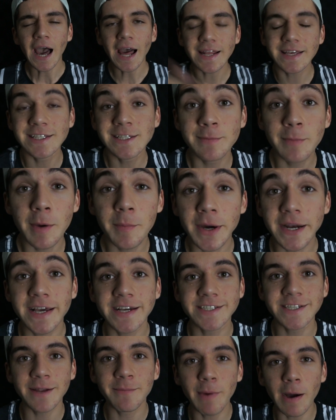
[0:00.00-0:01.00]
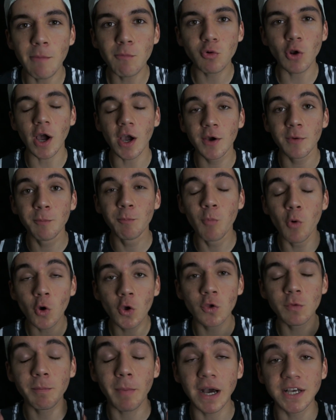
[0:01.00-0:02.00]
Herkese merhaba arkadaşlar ben Burak.
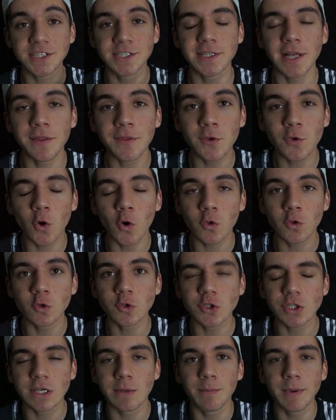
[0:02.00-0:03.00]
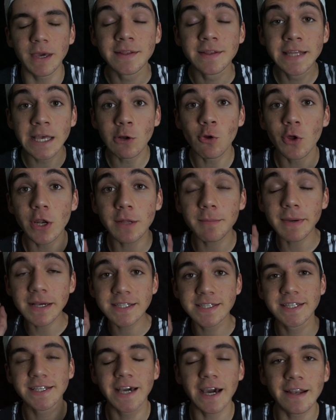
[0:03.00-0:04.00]
Bugün başlıktan da gördüğünüz gibi Deli Öğretmen
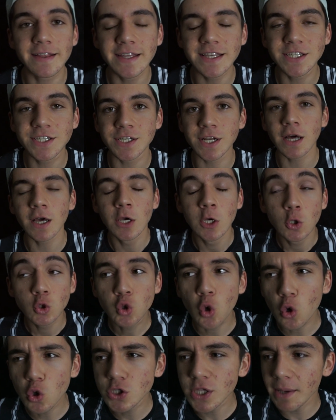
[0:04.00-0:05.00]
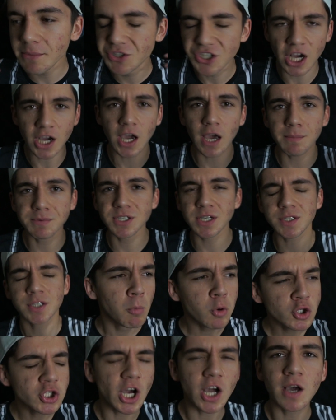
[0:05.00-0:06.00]
Scary Teacher'a çok güzel bir şaka yapacağız.
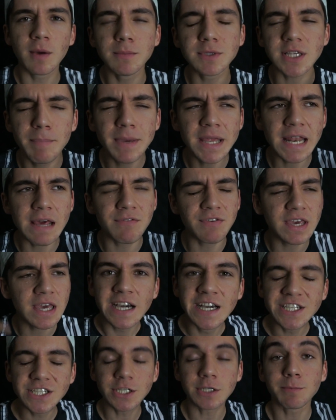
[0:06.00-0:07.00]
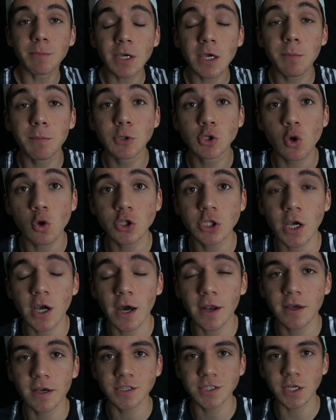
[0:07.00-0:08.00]
Bu şakamız bir nevi kışkırtma gibi bir şey olacak
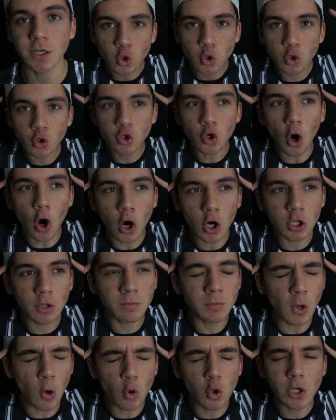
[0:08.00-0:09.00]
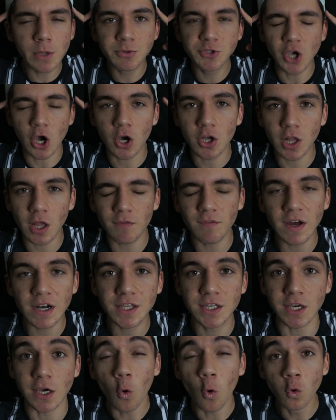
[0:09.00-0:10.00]
arkadaşlar. Çünkü aklımda öyle bir şakalar var
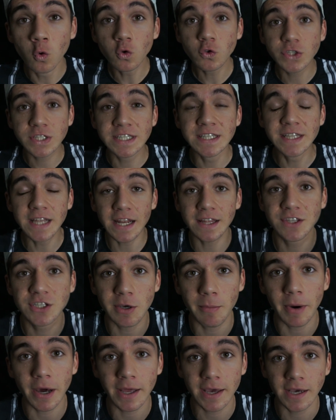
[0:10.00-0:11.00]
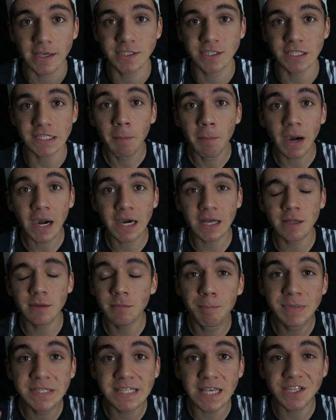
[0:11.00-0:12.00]
ki onu sinir edeceğim arkadaşlar. Bakalım
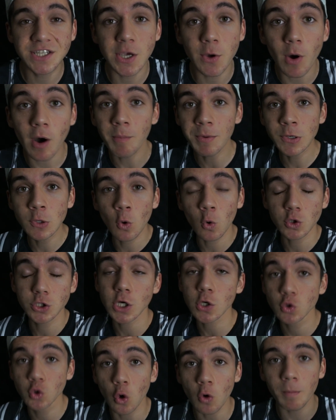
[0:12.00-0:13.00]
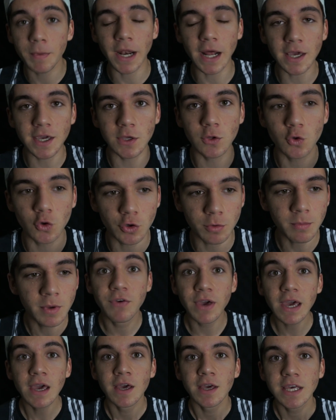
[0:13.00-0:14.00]
bize cevabı ne olacak çok merak ediyorum. Ve
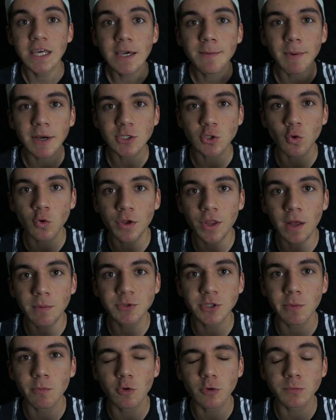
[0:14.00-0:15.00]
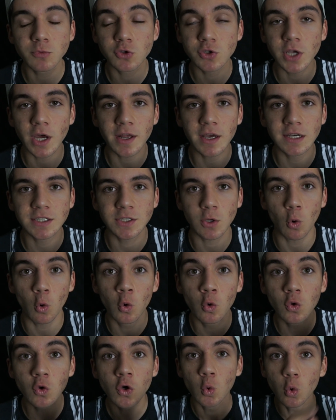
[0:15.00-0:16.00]
ilk başta ona ne yapacağım biliyor musunuz arkadaşlar?
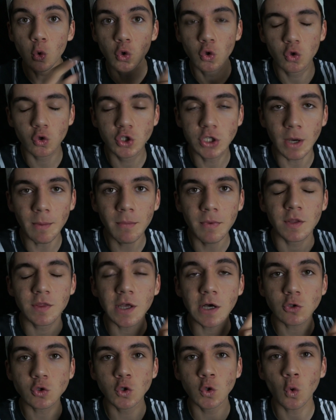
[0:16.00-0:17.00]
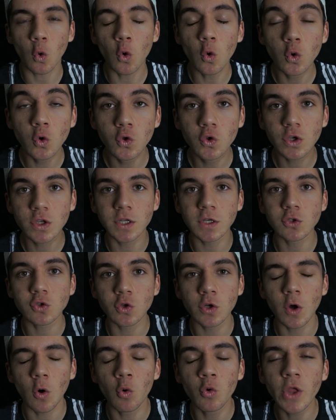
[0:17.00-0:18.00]
Onu uyutacağım. Daha sonra o uyuduktan
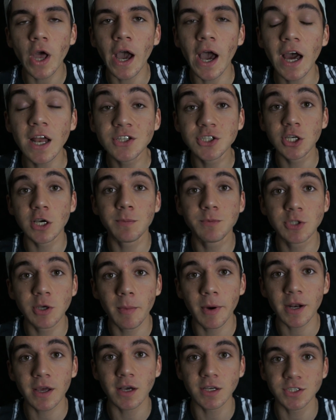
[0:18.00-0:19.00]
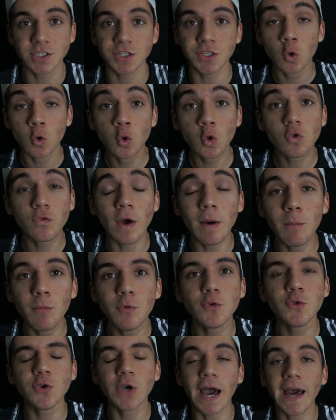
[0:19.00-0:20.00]
sonra ona her şey yapacağım arkadaşlar. Lütfen
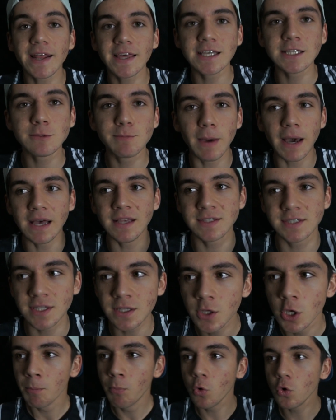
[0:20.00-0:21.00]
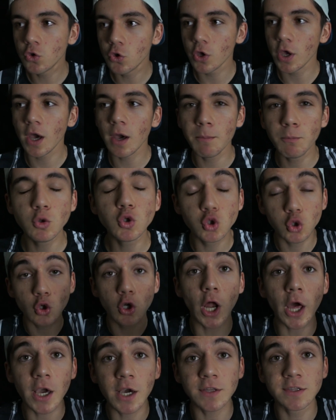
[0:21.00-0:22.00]
bu videoyu herkes beğensin. Bu videoya bir sürü
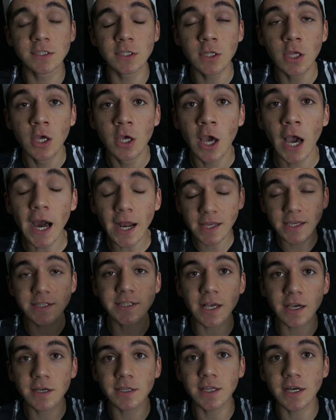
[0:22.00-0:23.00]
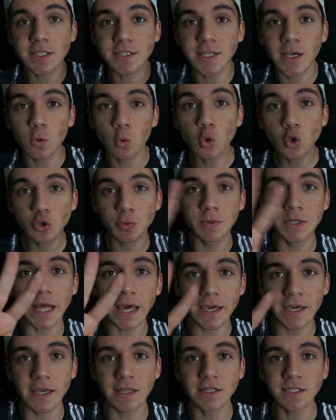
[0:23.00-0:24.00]
like atın. Herkes like atarsa 3000 like
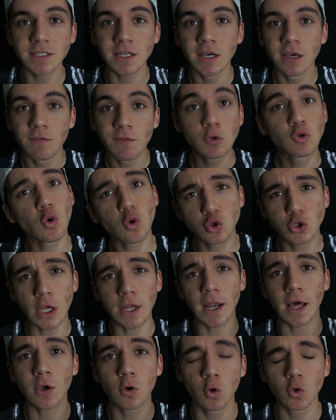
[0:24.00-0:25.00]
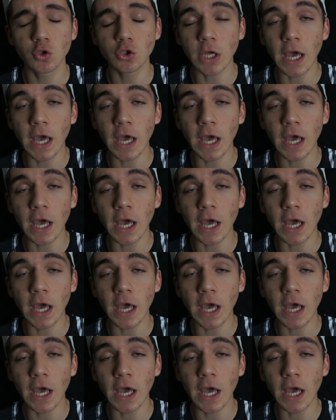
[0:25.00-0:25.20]
gelir ve çok güzel like olur.